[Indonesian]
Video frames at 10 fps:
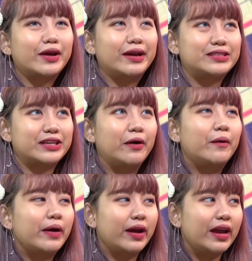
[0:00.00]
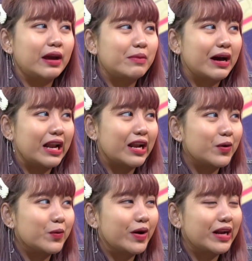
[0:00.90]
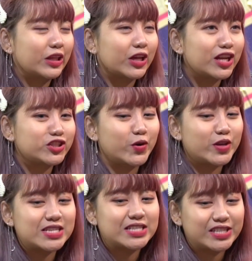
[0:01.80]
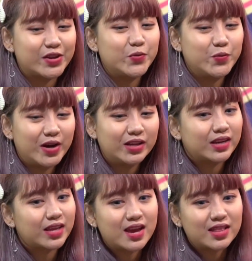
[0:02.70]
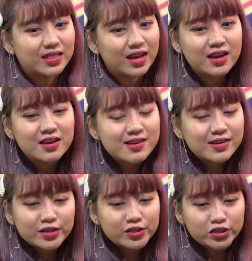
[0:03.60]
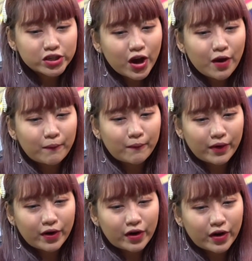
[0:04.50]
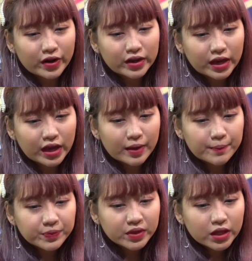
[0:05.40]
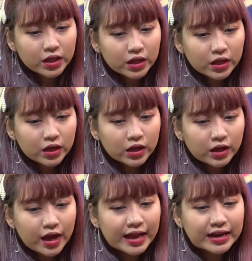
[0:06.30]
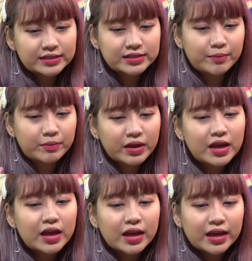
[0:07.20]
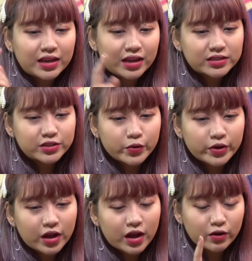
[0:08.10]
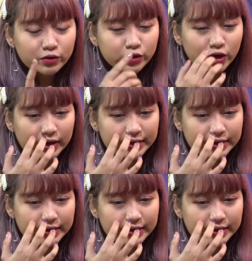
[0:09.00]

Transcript: itu kayak cewek yang bakal keluar itu karena cowoknya sisa dua ternyata cowok oke okay. ah Sam ini seru nih aku juga